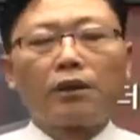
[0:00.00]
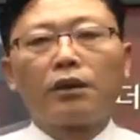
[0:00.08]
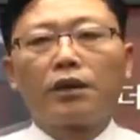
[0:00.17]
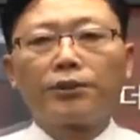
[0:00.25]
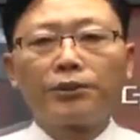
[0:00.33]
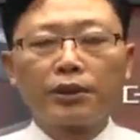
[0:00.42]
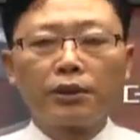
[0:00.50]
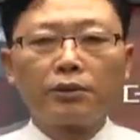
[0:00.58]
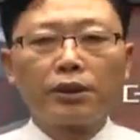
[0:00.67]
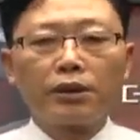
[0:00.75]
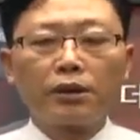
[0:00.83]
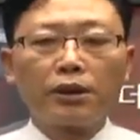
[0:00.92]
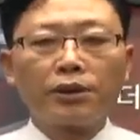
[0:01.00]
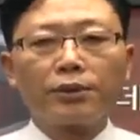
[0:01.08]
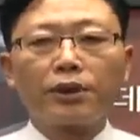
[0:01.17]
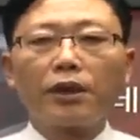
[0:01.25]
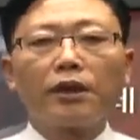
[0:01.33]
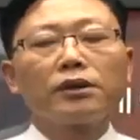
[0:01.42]
학습자 여러분
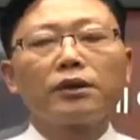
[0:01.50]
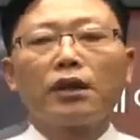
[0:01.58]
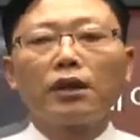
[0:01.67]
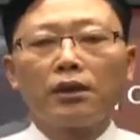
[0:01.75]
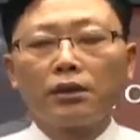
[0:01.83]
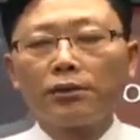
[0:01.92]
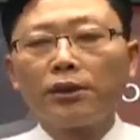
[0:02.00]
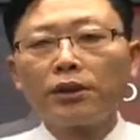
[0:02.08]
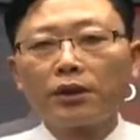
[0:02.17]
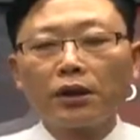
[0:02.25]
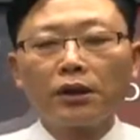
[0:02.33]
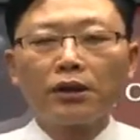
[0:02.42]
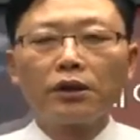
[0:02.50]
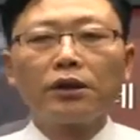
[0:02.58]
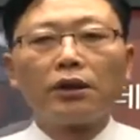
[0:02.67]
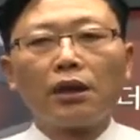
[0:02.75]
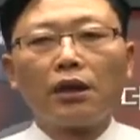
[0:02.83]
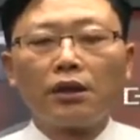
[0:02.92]
안녕하십니까 자 이번 시간에는
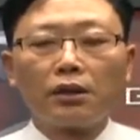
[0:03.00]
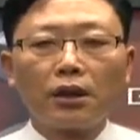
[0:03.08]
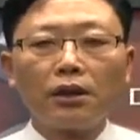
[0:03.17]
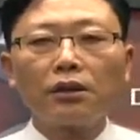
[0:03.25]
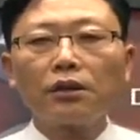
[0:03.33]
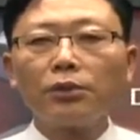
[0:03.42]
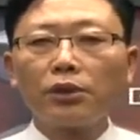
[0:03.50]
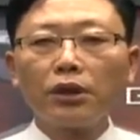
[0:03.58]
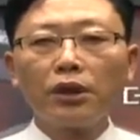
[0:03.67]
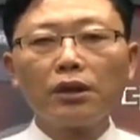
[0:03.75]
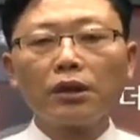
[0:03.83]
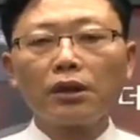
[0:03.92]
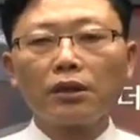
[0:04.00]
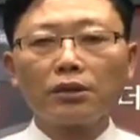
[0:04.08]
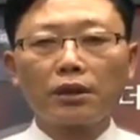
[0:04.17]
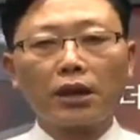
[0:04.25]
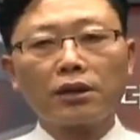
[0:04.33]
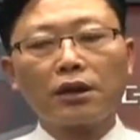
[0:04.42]
아, 데이터 모델링에 대해서
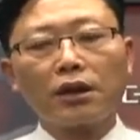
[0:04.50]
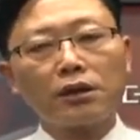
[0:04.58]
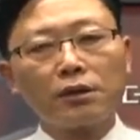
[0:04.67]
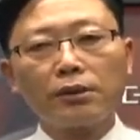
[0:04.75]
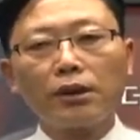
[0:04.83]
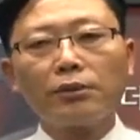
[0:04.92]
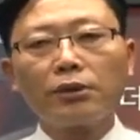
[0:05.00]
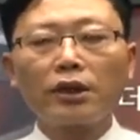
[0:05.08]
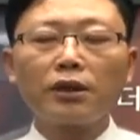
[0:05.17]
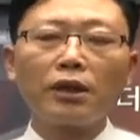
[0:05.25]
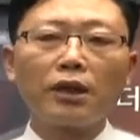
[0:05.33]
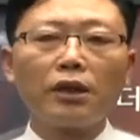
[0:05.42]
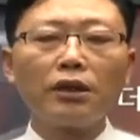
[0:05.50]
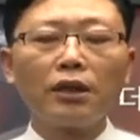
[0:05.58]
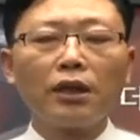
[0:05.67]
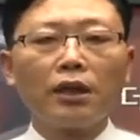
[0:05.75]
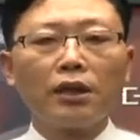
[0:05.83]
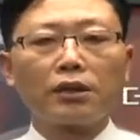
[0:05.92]
같이 학습을 해 볼 텐데요
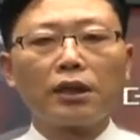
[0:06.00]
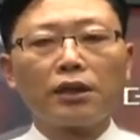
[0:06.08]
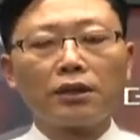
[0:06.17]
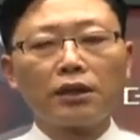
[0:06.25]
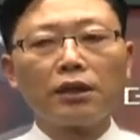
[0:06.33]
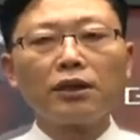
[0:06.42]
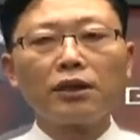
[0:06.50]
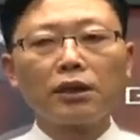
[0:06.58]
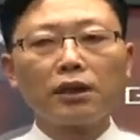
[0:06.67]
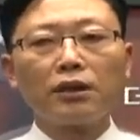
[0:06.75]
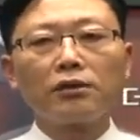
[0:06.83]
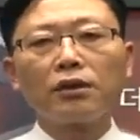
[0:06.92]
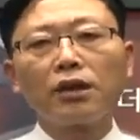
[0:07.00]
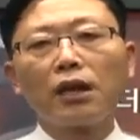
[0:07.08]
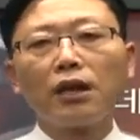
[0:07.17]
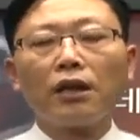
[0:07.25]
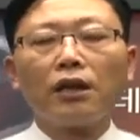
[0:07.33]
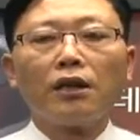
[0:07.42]
자 지난 시간에
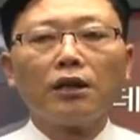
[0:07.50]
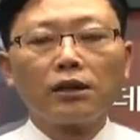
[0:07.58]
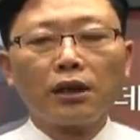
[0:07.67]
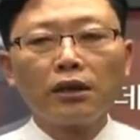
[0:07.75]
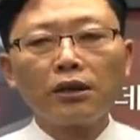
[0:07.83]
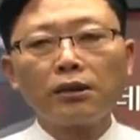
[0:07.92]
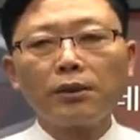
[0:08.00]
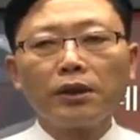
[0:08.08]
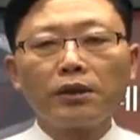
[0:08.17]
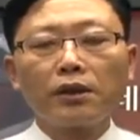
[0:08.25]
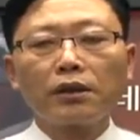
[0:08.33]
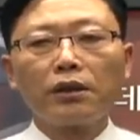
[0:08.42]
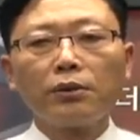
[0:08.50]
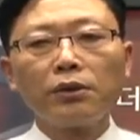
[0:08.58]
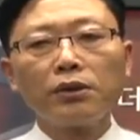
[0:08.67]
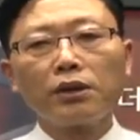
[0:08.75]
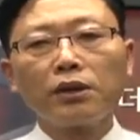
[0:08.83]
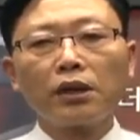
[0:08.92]
우리가 데이터베이스의
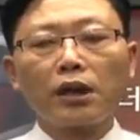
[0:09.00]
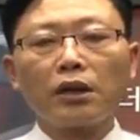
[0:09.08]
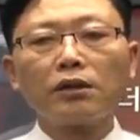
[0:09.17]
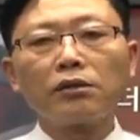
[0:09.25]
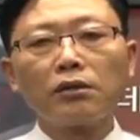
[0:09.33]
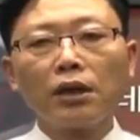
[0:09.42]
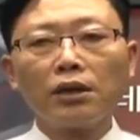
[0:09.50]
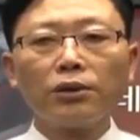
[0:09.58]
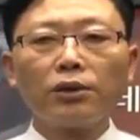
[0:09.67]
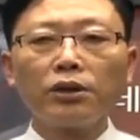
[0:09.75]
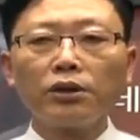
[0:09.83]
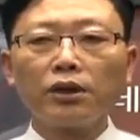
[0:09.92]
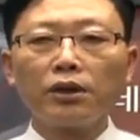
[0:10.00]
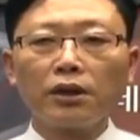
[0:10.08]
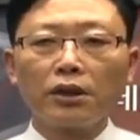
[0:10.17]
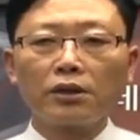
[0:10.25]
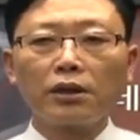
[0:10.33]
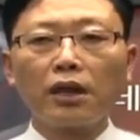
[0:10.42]
기본적인 개념과 용어들에
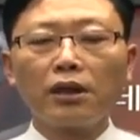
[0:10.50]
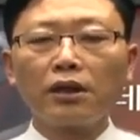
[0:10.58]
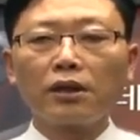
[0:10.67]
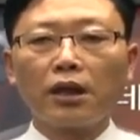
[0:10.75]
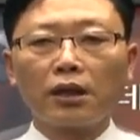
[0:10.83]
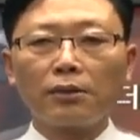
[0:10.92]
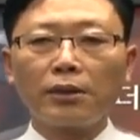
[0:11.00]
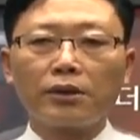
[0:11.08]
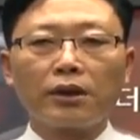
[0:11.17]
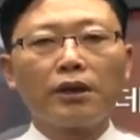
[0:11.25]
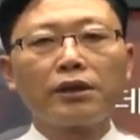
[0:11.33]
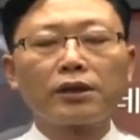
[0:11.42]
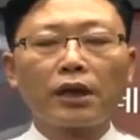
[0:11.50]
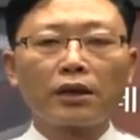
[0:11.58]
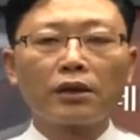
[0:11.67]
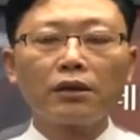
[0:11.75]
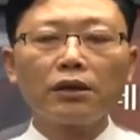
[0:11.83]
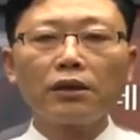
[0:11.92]
대해서 간략히 알아봤어요 자
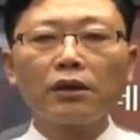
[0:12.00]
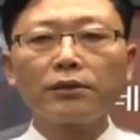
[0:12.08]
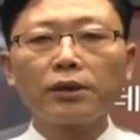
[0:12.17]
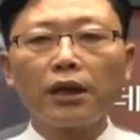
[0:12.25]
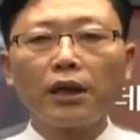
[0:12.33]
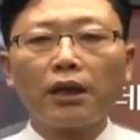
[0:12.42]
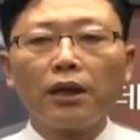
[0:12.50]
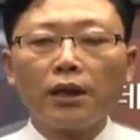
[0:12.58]
그렇기 때문에